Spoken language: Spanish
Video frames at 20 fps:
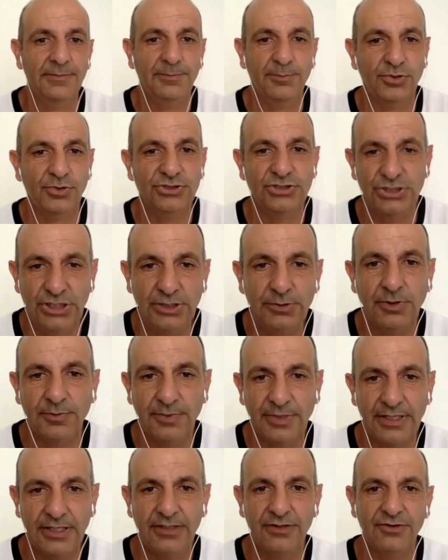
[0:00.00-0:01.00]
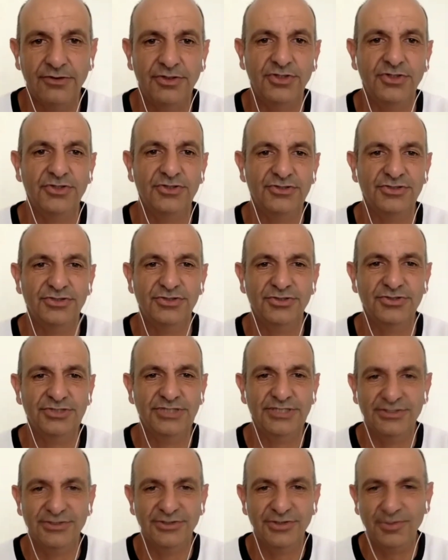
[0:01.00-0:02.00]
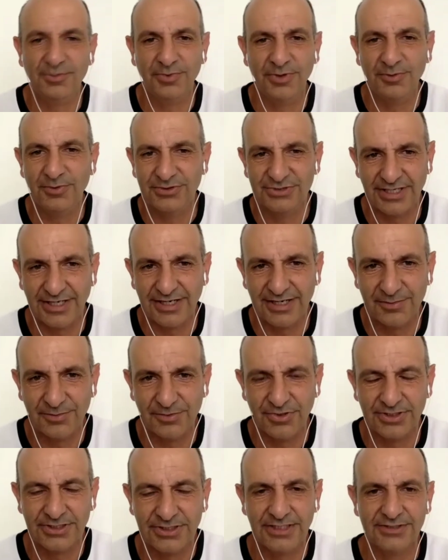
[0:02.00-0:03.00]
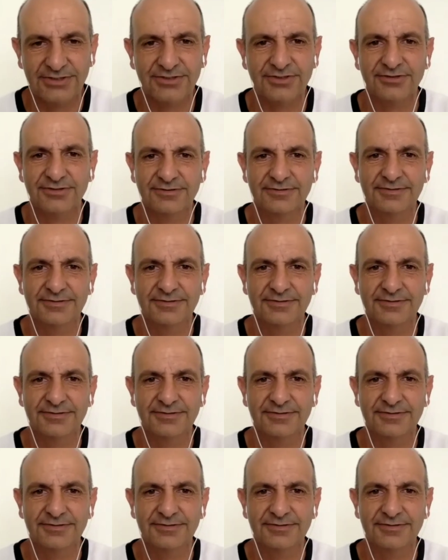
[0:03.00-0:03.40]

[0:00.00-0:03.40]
positivo para los niños. Entonces no les podemos cerrar la puerta a eso.